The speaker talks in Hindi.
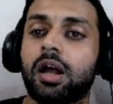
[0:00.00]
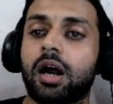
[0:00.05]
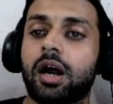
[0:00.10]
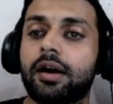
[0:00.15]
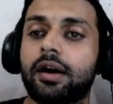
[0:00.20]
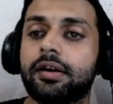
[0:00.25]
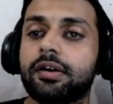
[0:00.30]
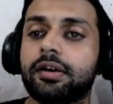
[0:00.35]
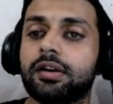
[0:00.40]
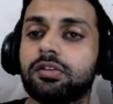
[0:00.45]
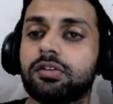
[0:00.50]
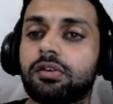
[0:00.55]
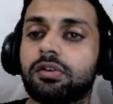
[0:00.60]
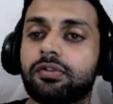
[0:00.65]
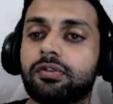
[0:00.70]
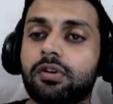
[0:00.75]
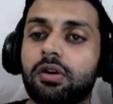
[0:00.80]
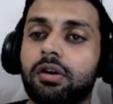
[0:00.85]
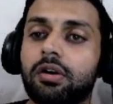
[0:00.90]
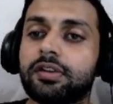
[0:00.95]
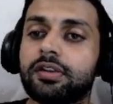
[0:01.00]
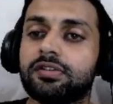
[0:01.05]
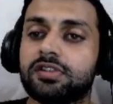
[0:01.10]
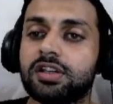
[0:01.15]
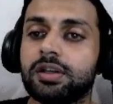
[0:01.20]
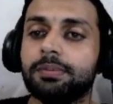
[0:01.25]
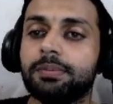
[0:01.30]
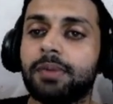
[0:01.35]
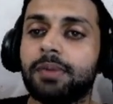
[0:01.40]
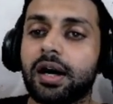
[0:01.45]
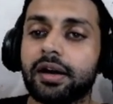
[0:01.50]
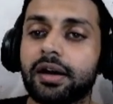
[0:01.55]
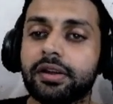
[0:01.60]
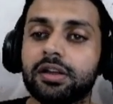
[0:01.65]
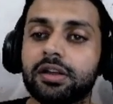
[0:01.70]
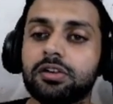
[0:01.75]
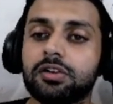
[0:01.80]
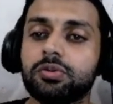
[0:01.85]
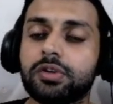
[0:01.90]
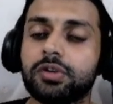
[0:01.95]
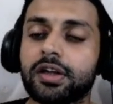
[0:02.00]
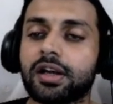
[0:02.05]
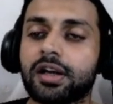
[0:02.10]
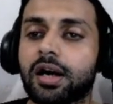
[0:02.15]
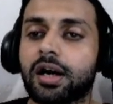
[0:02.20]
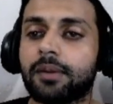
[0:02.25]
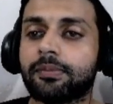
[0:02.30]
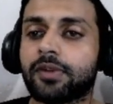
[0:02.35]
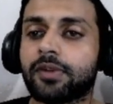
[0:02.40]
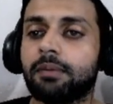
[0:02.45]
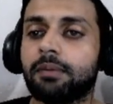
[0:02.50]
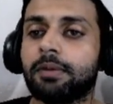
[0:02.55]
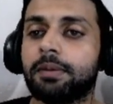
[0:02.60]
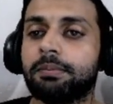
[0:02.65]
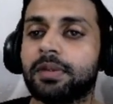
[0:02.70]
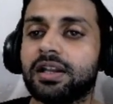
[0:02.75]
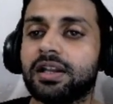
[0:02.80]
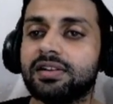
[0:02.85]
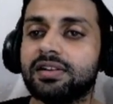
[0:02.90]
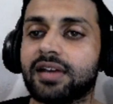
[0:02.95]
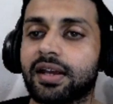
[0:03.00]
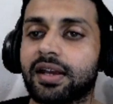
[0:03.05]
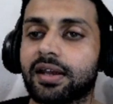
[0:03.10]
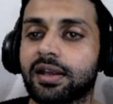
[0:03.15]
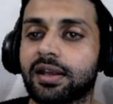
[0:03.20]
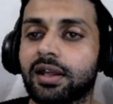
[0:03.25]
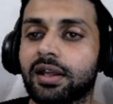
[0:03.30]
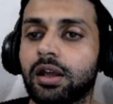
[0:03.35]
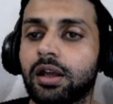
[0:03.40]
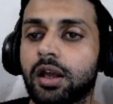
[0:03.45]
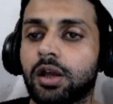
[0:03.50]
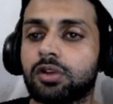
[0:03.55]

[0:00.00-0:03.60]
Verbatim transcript: हंड्रेड्स ऑफ कॉइन शीपा आई के नाम से हमें मिल जाएंगे